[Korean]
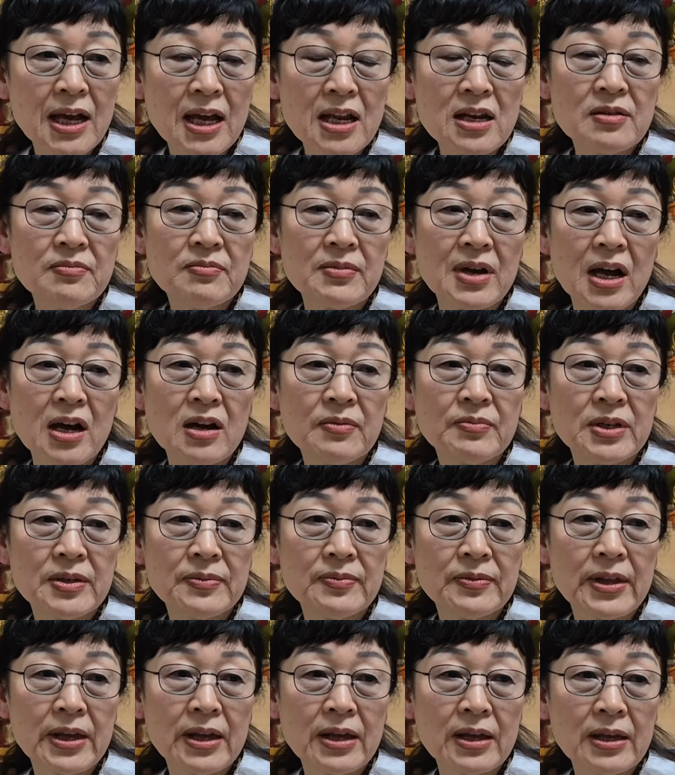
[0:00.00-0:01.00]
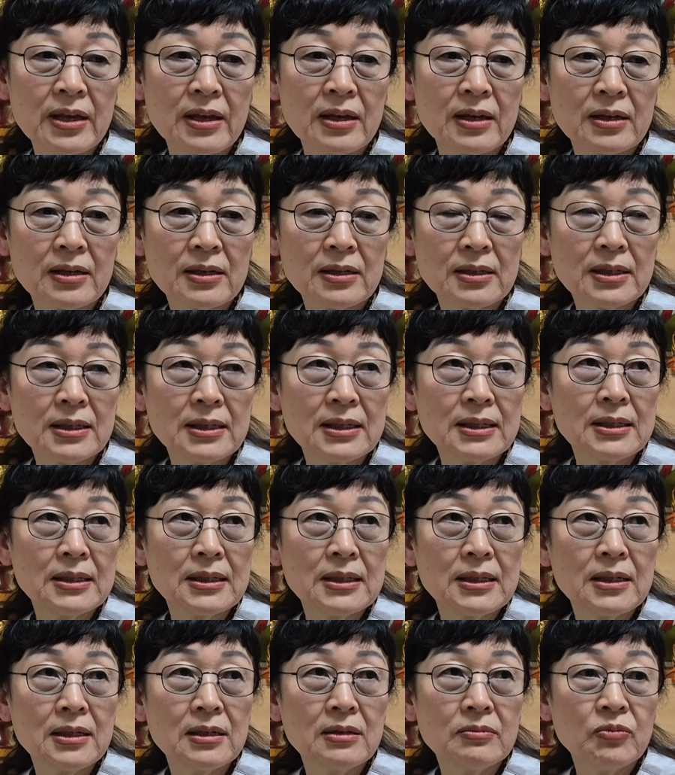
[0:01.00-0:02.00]
하는 마음인데
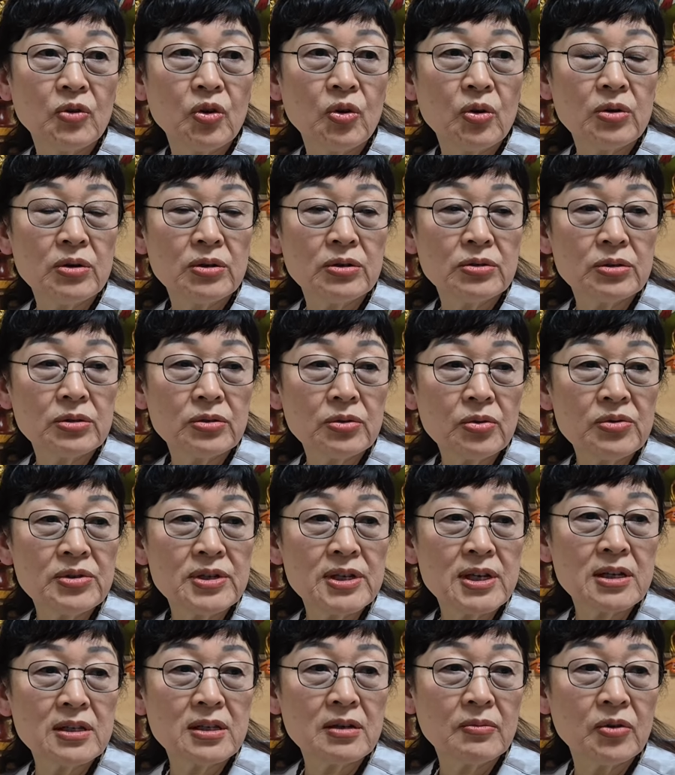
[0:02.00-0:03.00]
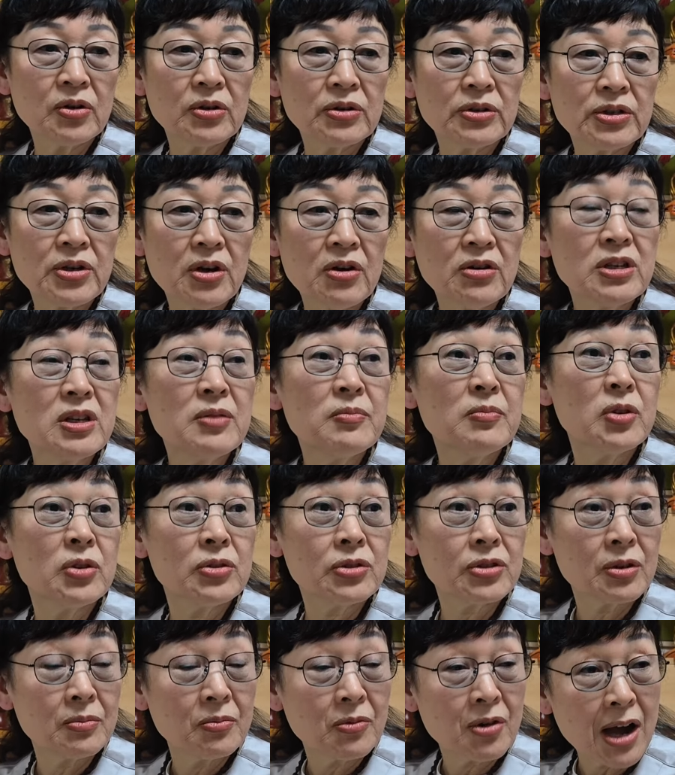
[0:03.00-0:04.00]
뭐 속세에서 뭐 형님
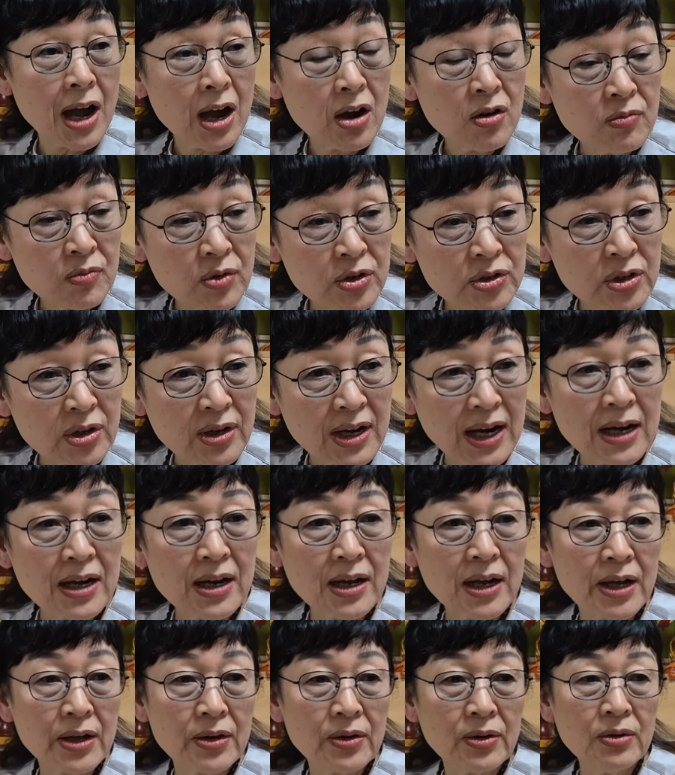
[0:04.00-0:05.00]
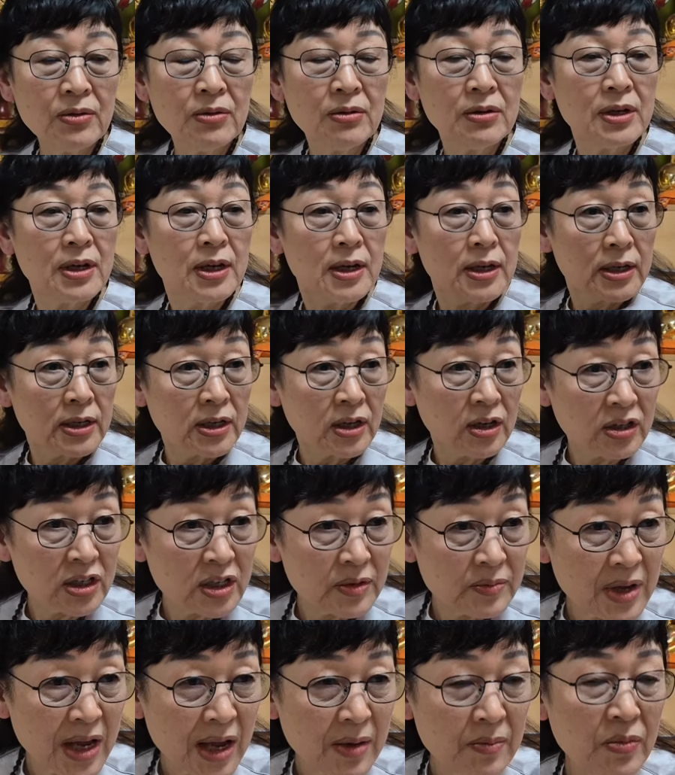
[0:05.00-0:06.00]
먼저 뭐 아우 먼저랄까요?
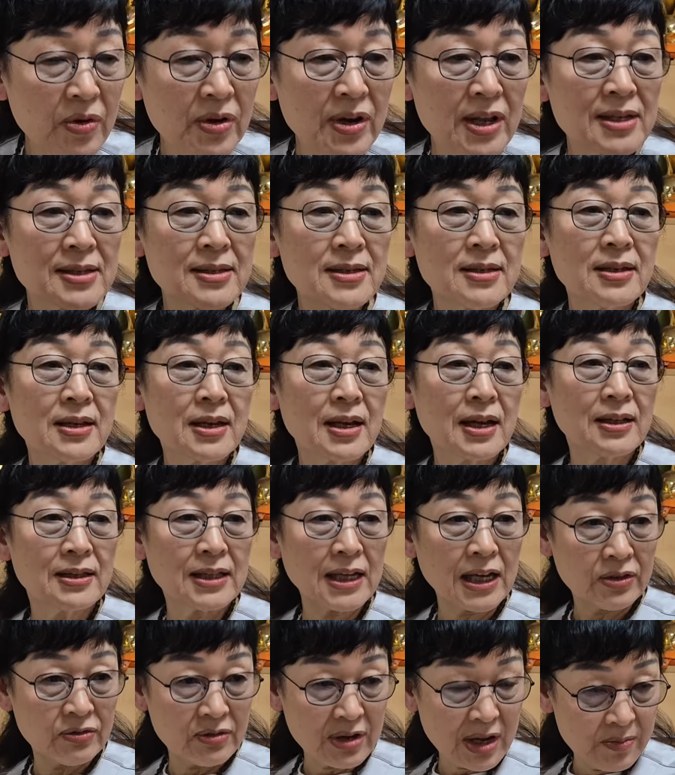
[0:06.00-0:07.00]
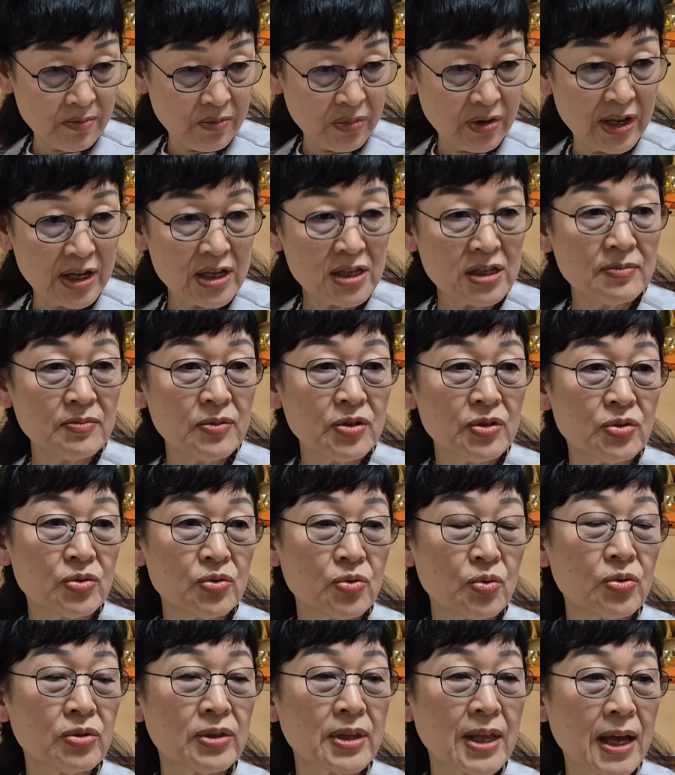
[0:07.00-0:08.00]
형님이 한번 했으니까 나도 한번 했으면
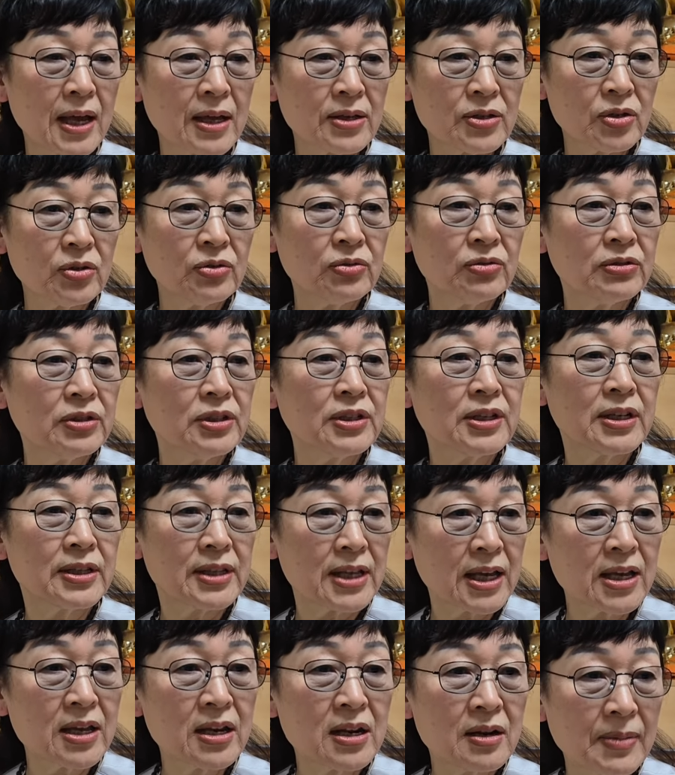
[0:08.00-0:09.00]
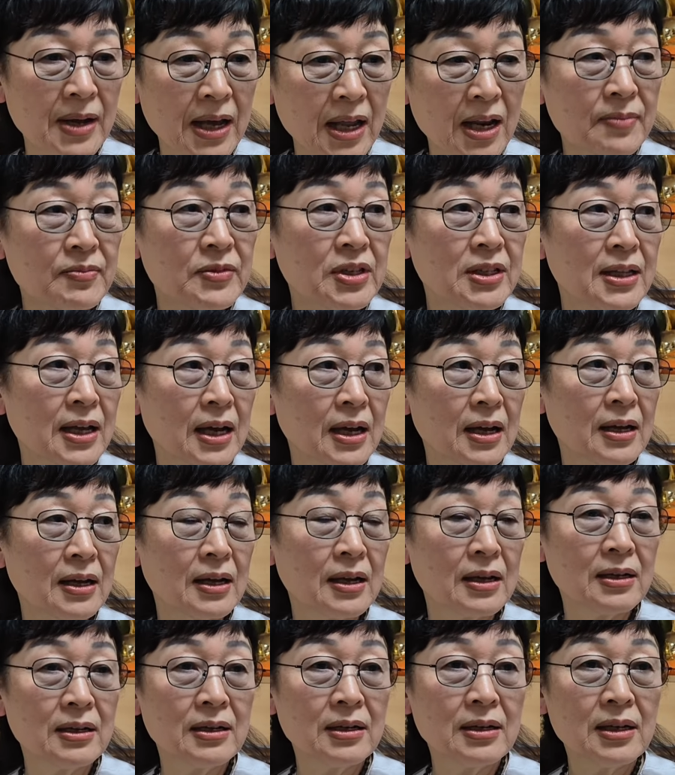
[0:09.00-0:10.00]
좋다. 저도 그렇게 되기를
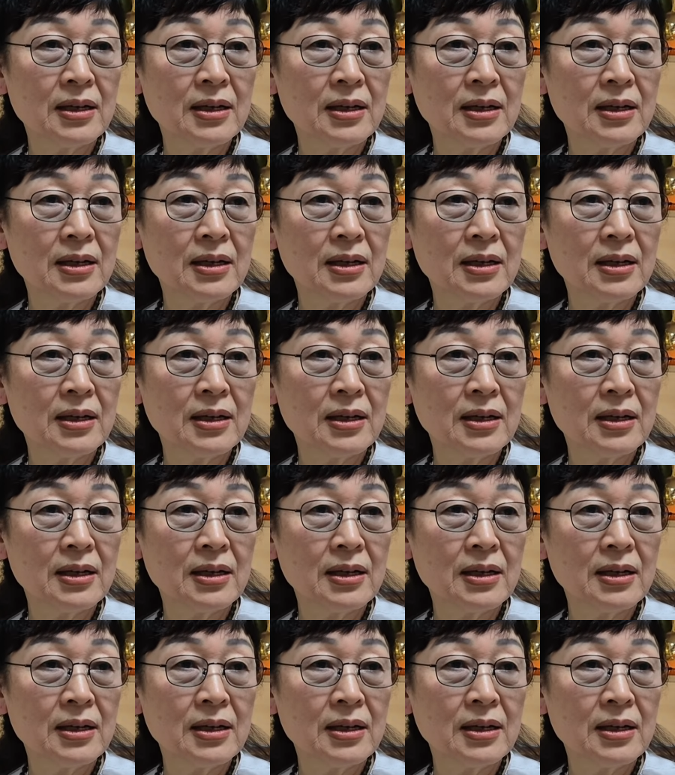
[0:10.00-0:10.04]
바랍니다.